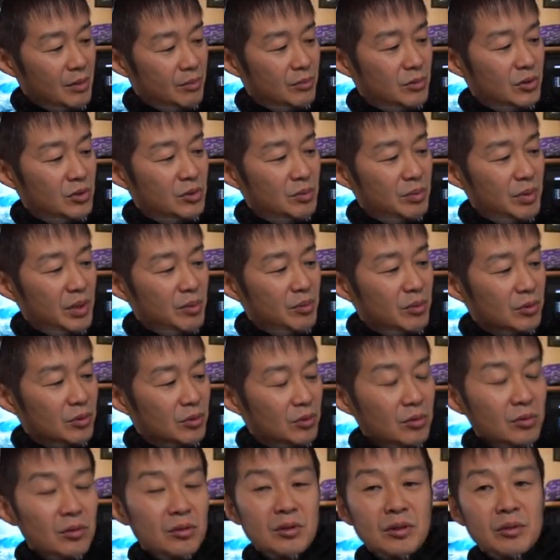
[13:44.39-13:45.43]
うん、ムービーも
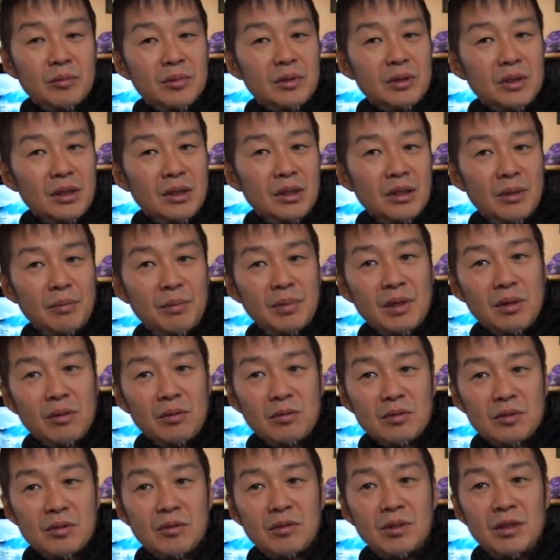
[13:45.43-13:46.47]
撮ろうと思ったらやっぱりこ
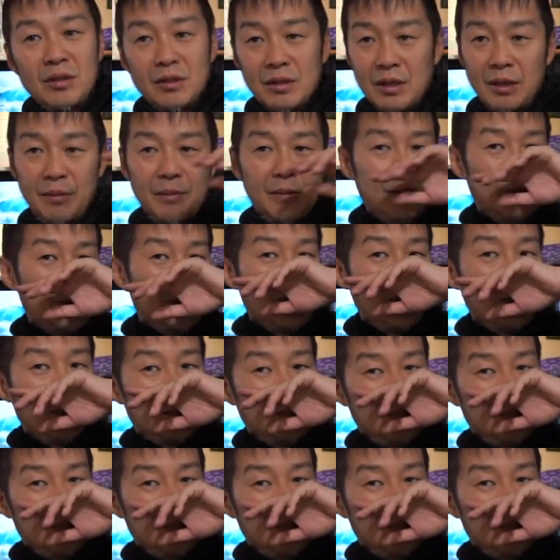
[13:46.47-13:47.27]
のソニーのカメラが